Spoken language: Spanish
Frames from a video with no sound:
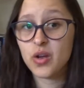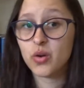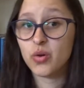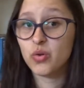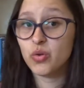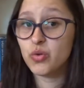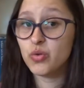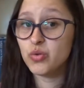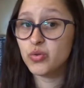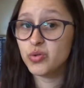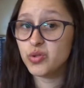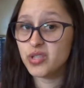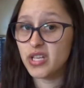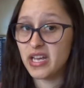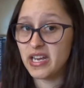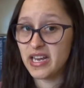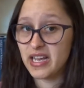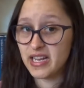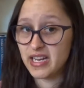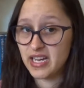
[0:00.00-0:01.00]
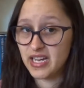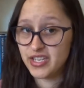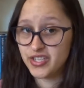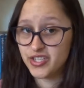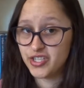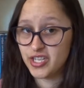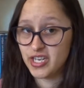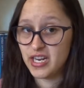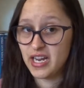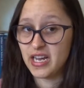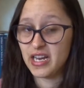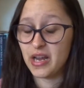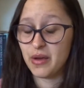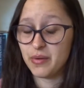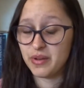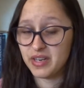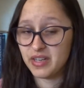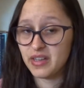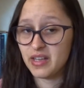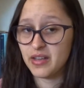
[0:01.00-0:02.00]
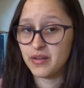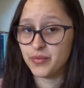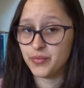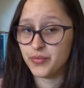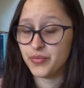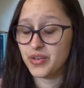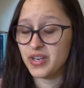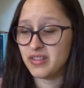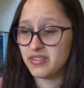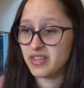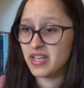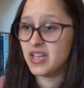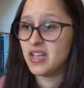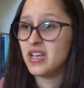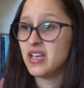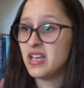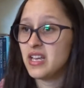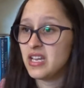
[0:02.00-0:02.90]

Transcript: cruza la calle a la vereda de enfrente